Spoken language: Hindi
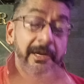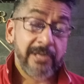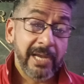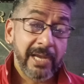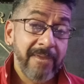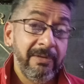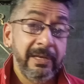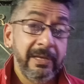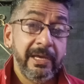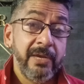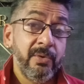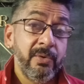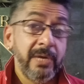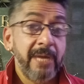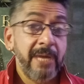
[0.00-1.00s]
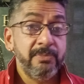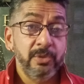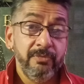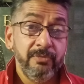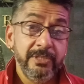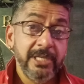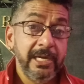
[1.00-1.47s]
ट्रैवल करें और आप जो
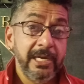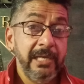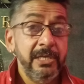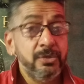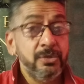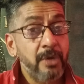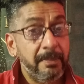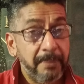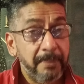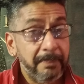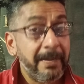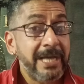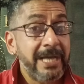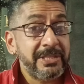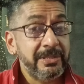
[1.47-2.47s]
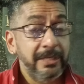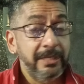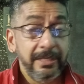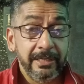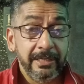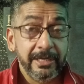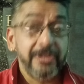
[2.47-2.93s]
वीज़ा के लिए जो आप बात
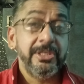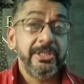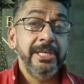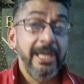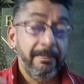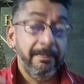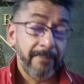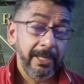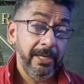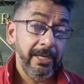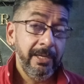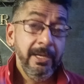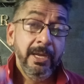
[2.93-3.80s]
रखते हैं आपके